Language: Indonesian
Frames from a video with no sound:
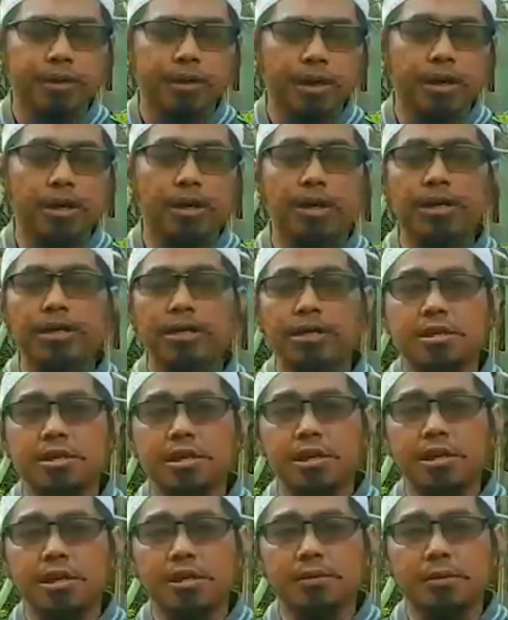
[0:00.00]

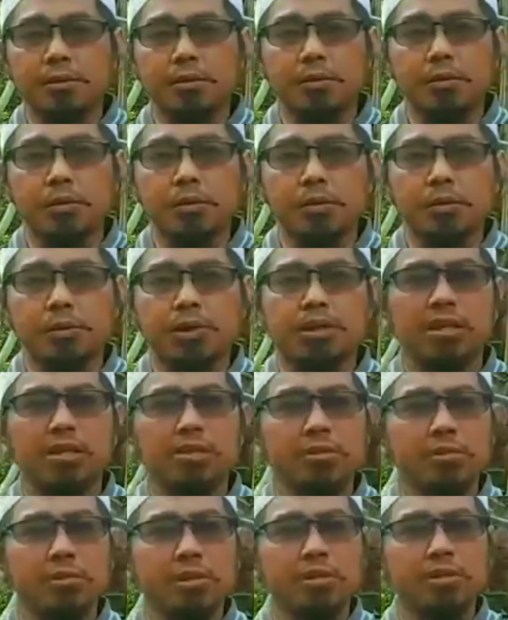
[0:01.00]
"Alladzina amanu wa
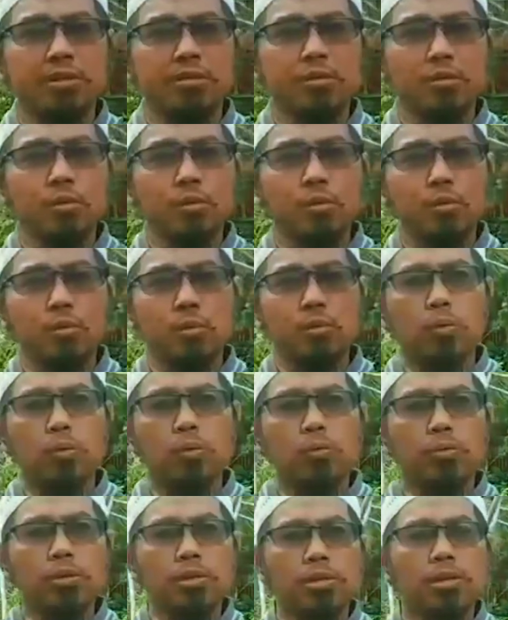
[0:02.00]
tatma'innu
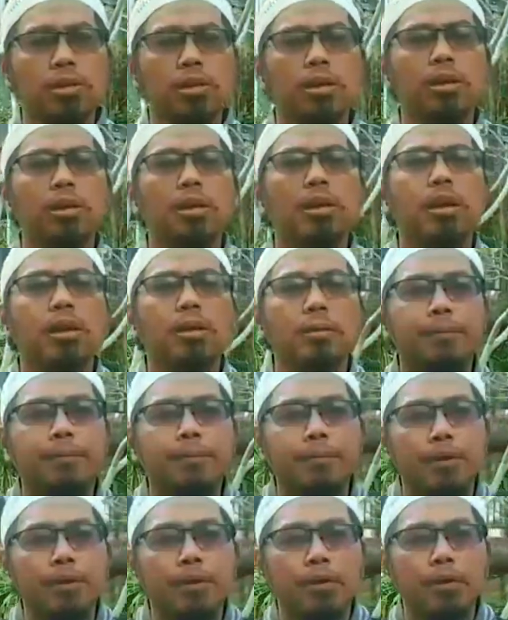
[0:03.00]
qulubuhum bi dzikrillah."
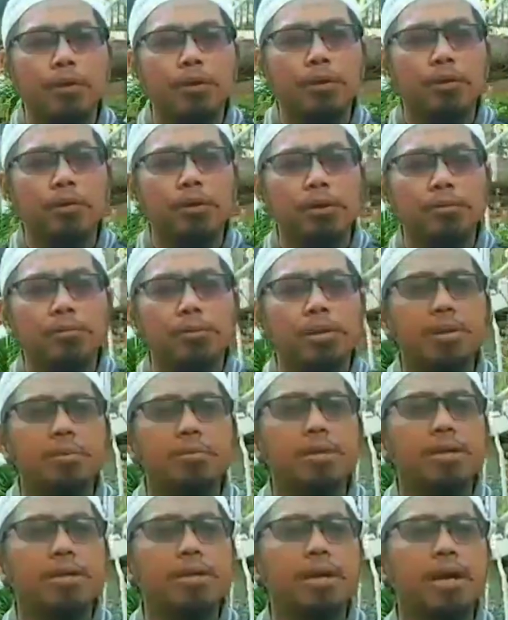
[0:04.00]
Orang-orang
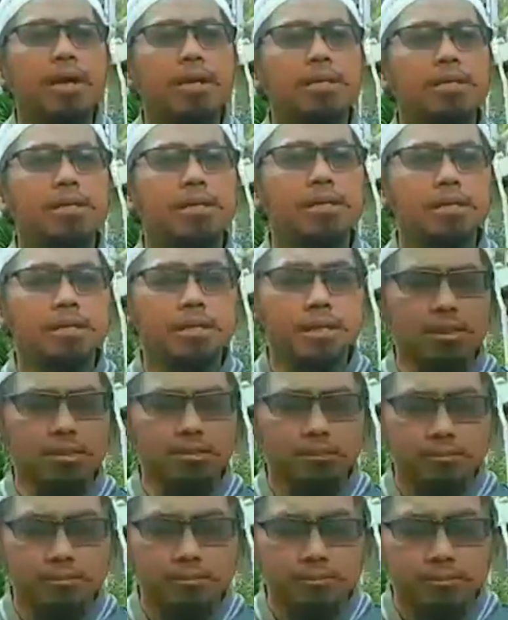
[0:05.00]
beriman yang hatinya
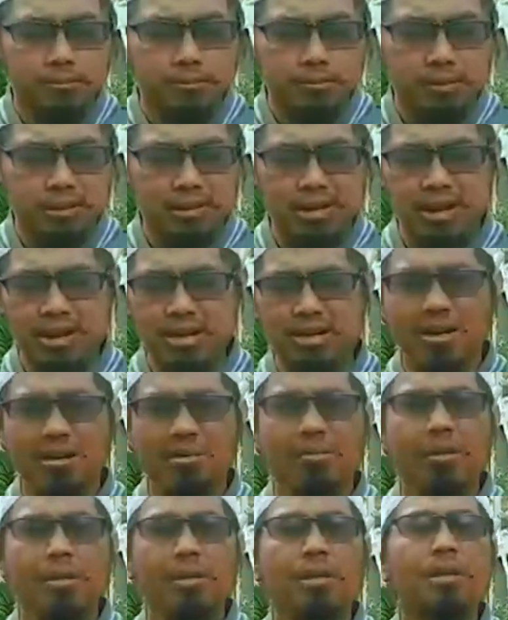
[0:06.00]
tenang
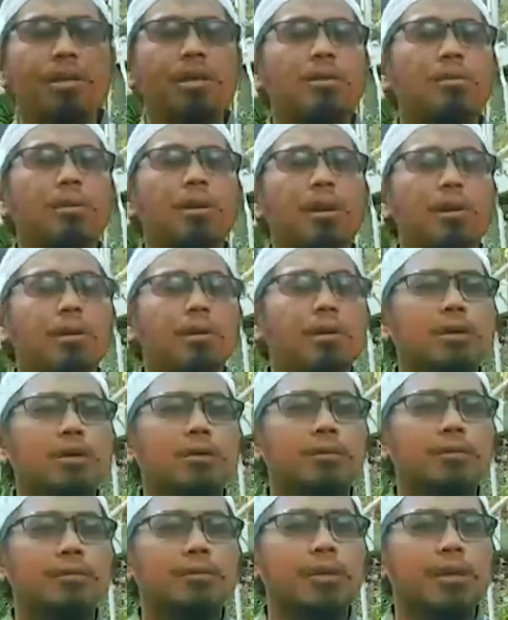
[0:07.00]
dengan berzikir kepada Allah.
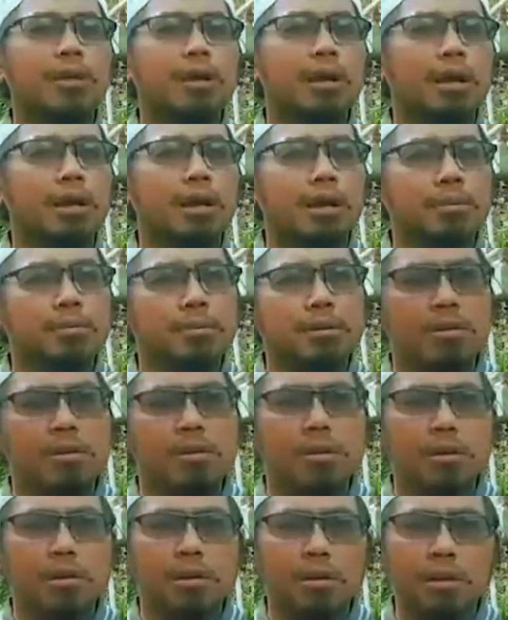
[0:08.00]
Ala bi
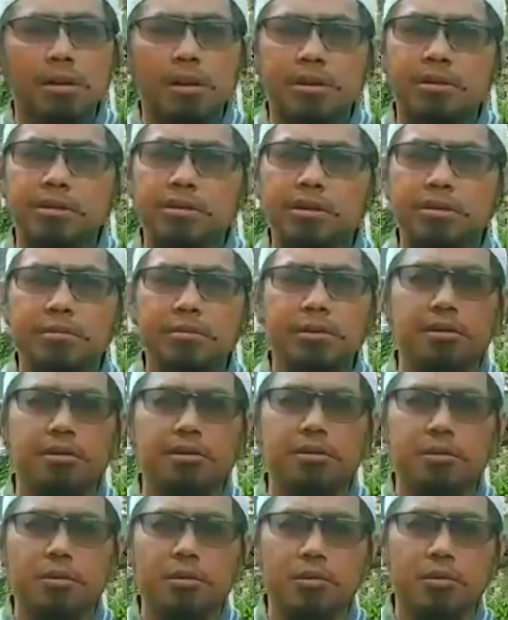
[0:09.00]
dzikrillah
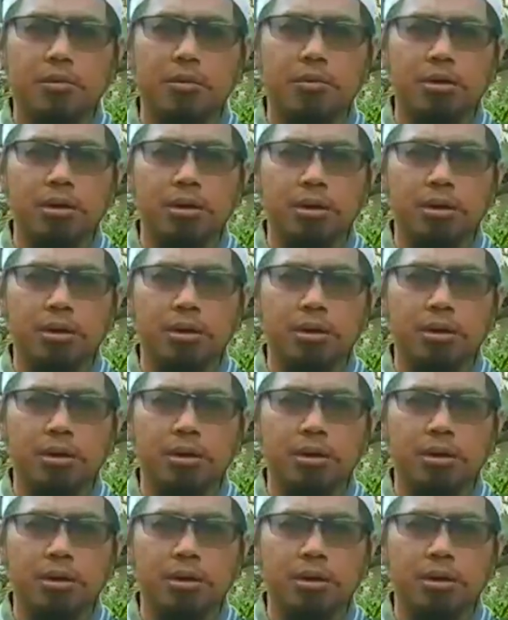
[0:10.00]
tatma'innu qulub.